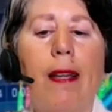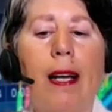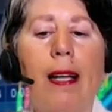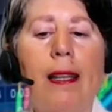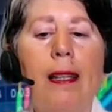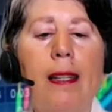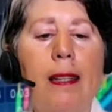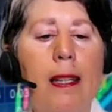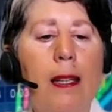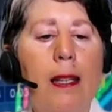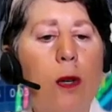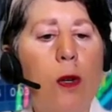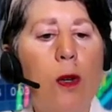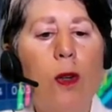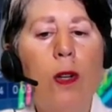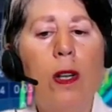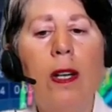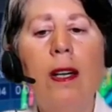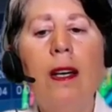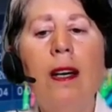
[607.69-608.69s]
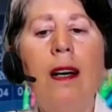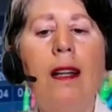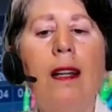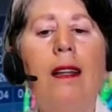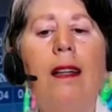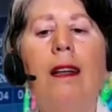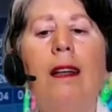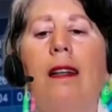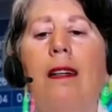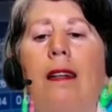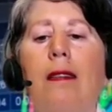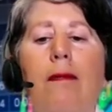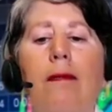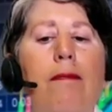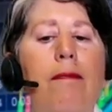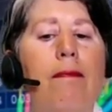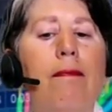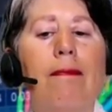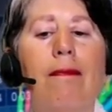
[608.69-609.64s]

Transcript: alta tecnología, de